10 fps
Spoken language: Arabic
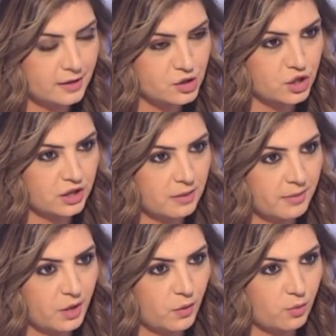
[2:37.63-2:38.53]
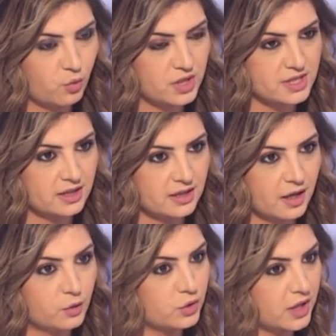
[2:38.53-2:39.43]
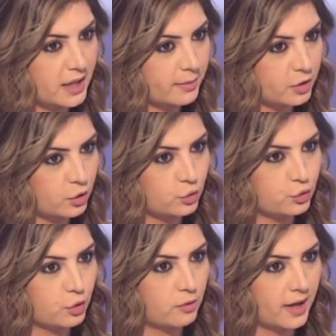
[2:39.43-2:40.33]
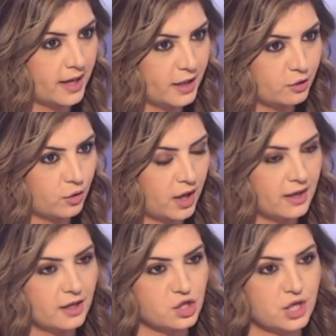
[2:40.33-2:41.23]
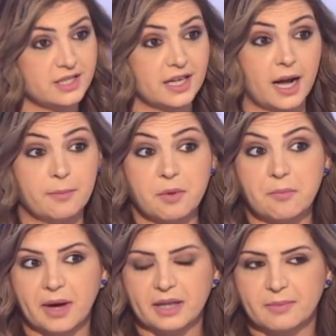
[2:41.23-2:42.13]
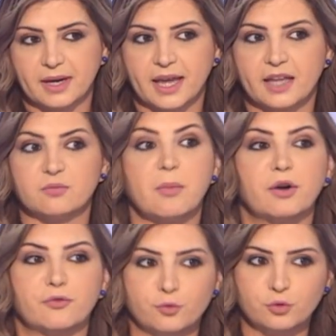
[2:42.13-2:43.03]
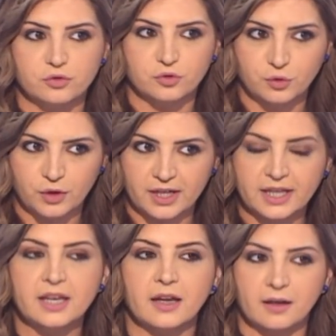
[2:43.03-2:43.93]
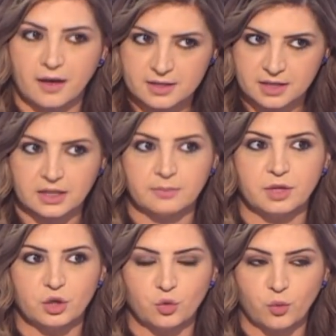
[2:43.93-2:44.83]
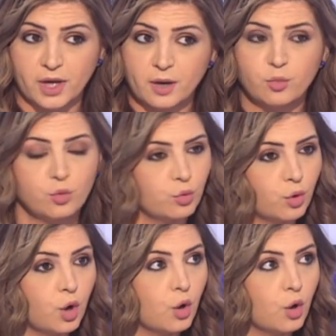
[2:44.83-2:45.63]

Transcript: لجنة المال والموازنة قانون الكابيتال كنترول وإحالته على الجلسة العامة من بعد ما كانت مرفوض كليا خاصة من النواب و...